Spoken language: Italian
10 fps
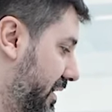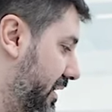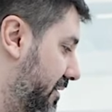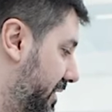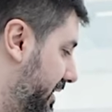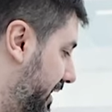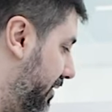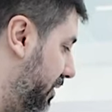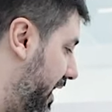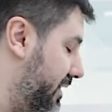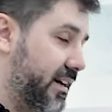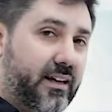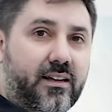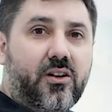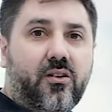La verità è un'altra,
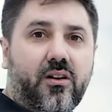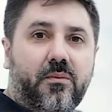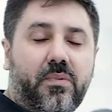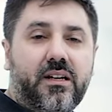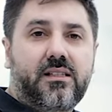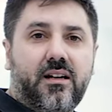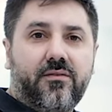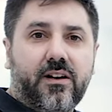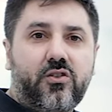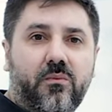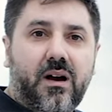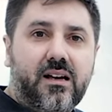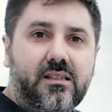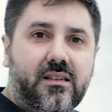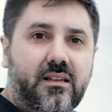che io i prezzi li faccio
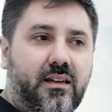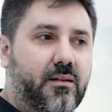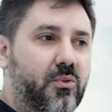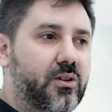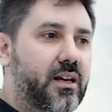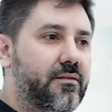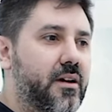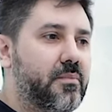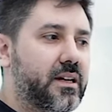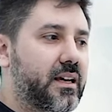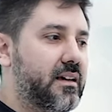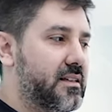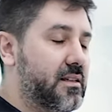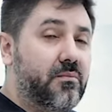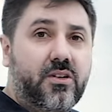bassi in Moldavia perché
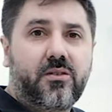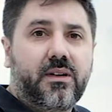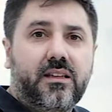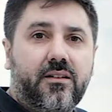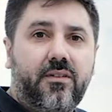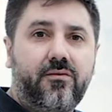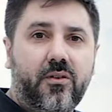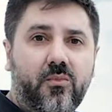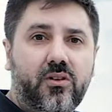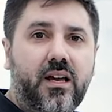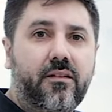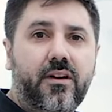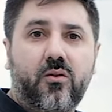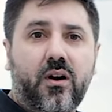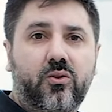semplicemente vivo in
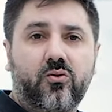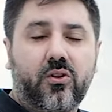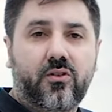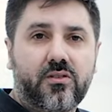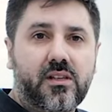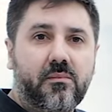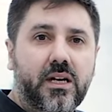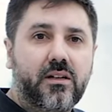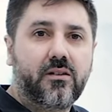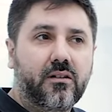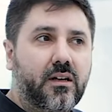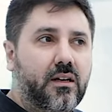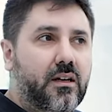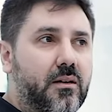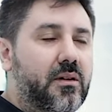Moldavia e qua tutto costa meno.
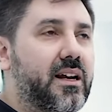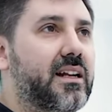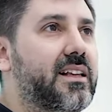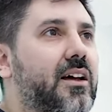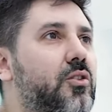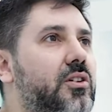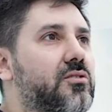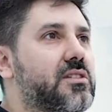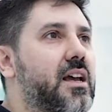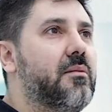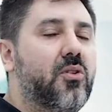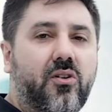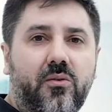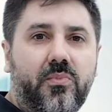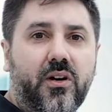In realtà noi non
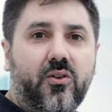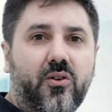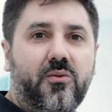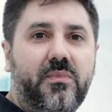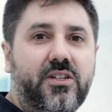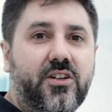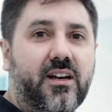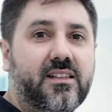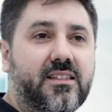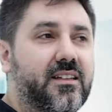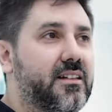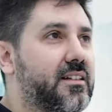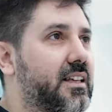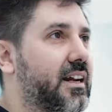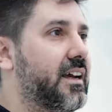siamo più economici, anzi
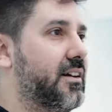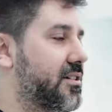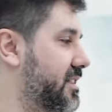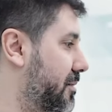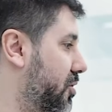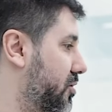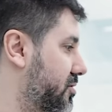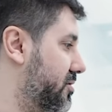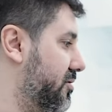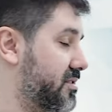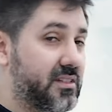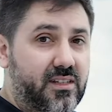direi che noi siamo costosi.